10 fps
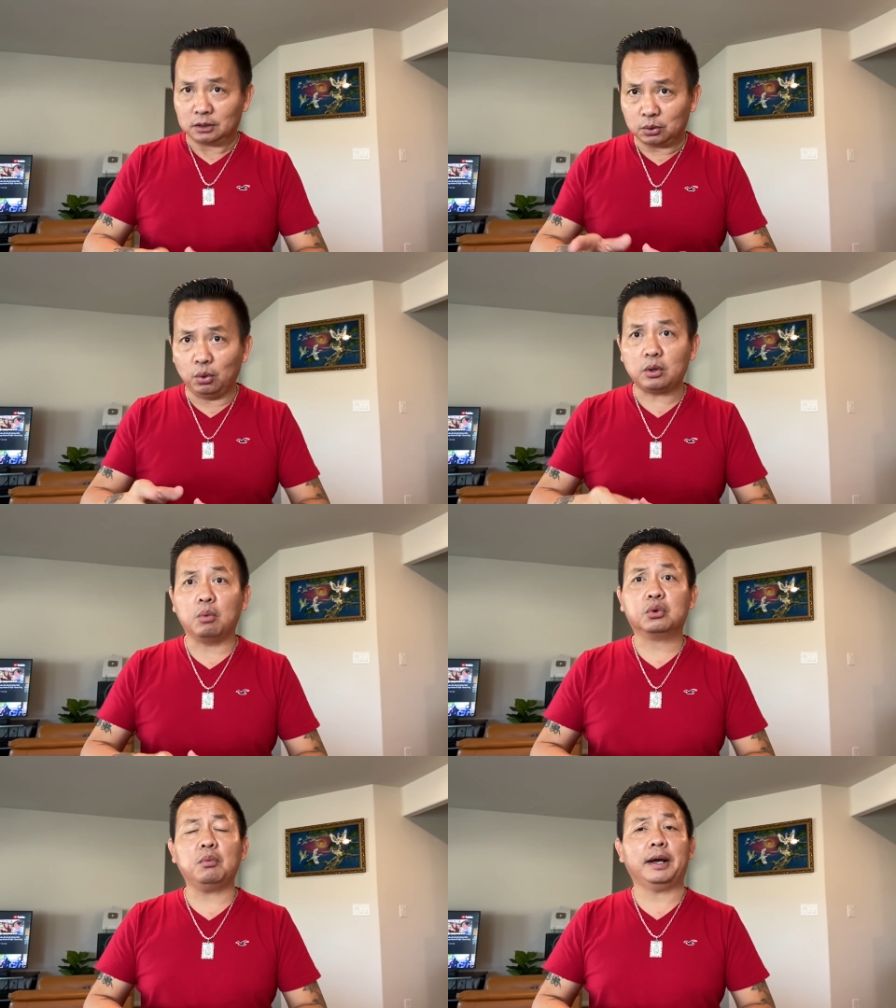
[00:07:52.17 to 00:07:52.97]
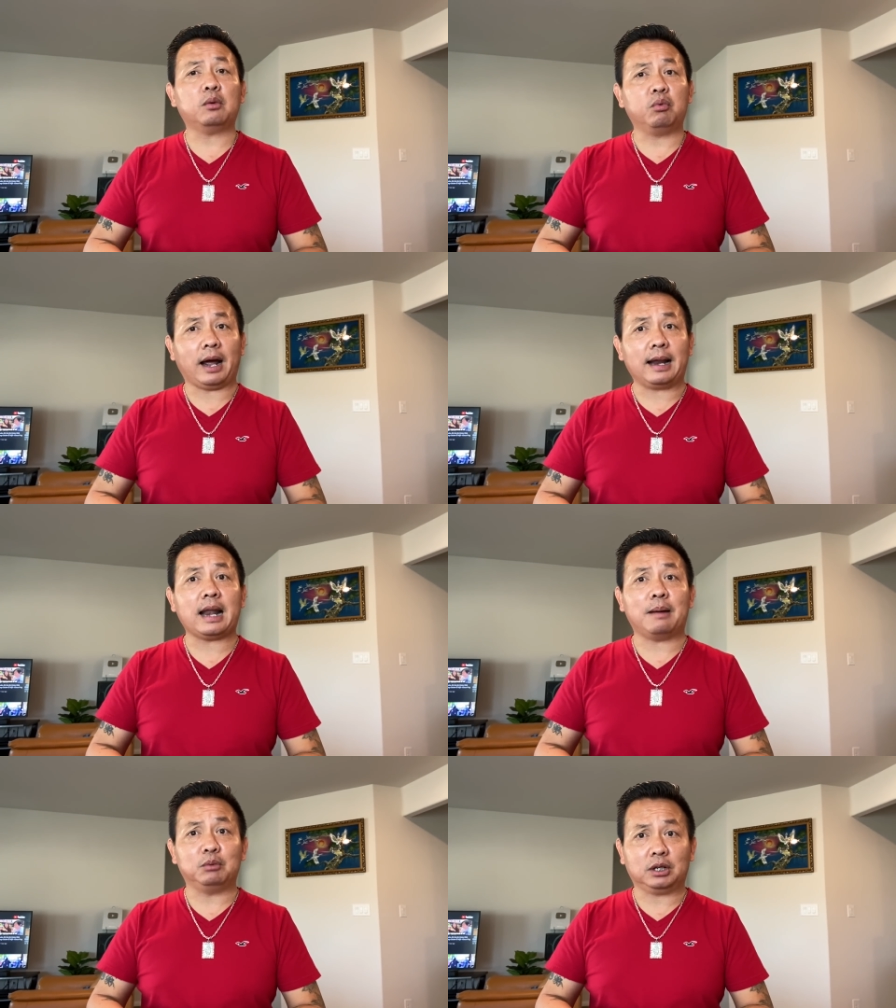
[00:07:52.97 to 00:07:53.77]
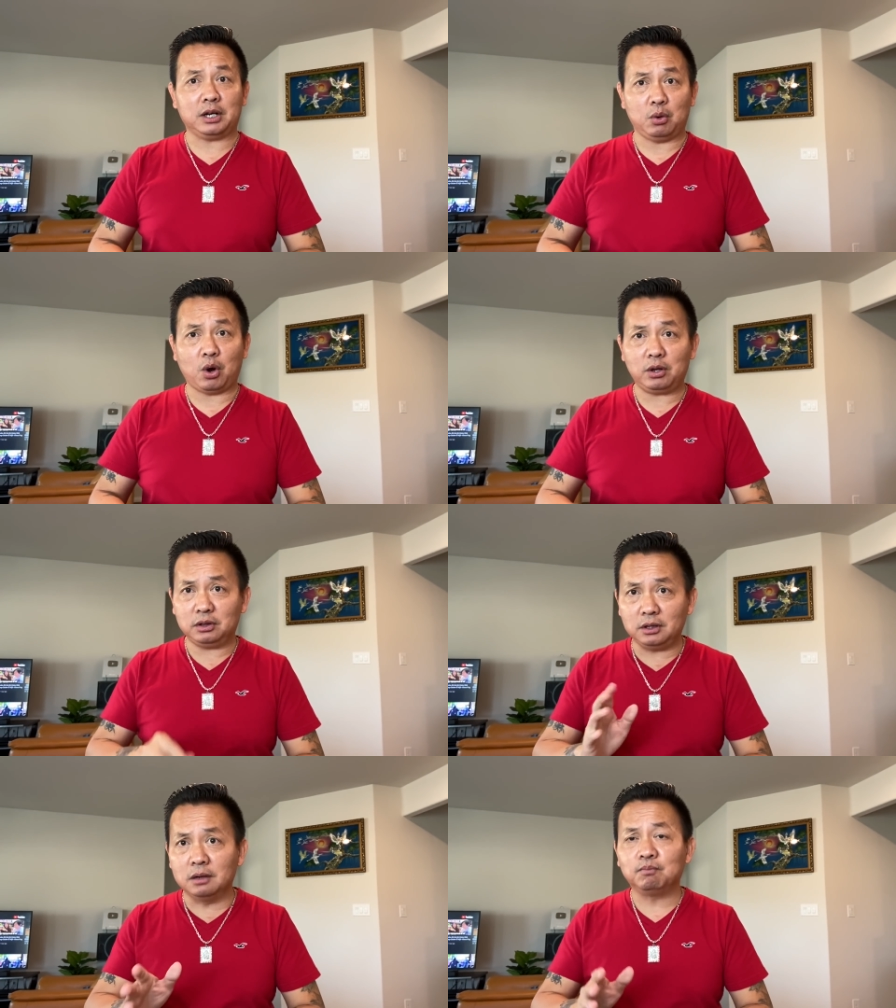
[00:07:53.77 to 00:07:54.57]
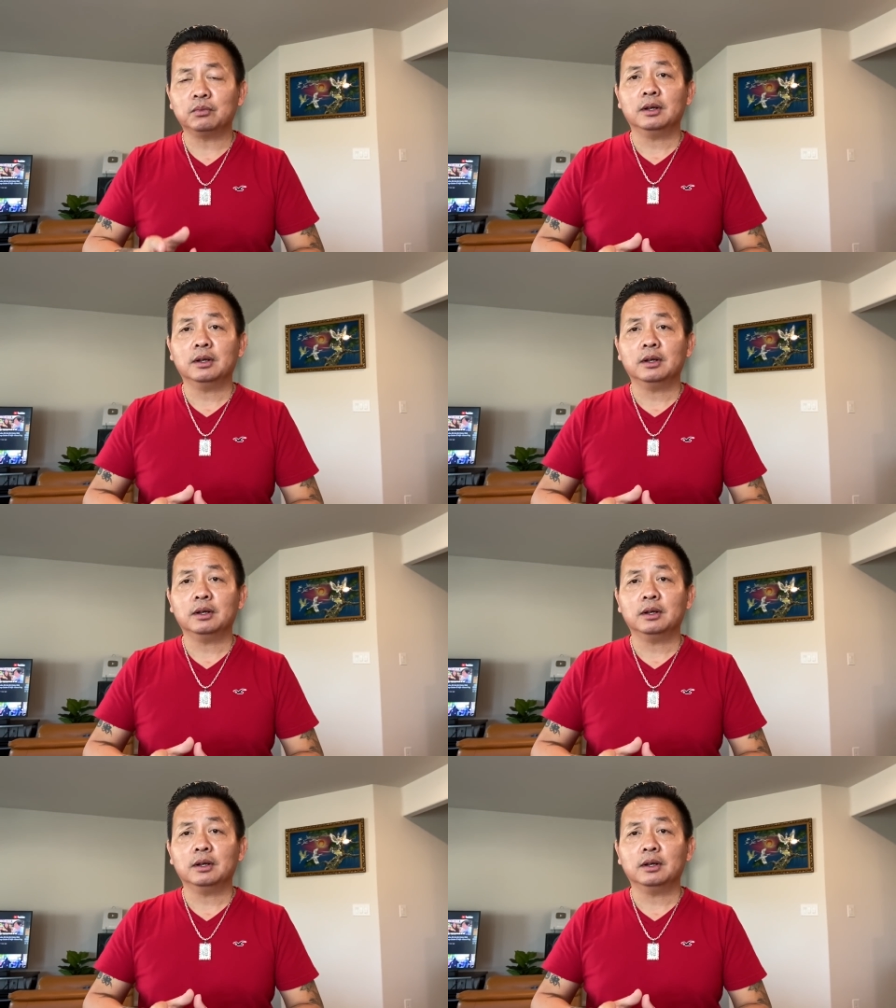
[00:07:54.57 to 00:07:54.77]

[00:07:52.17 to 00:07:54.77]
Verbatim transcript: Cuối cùng chú Bảy cũng đã làm được cái điều đó nhưng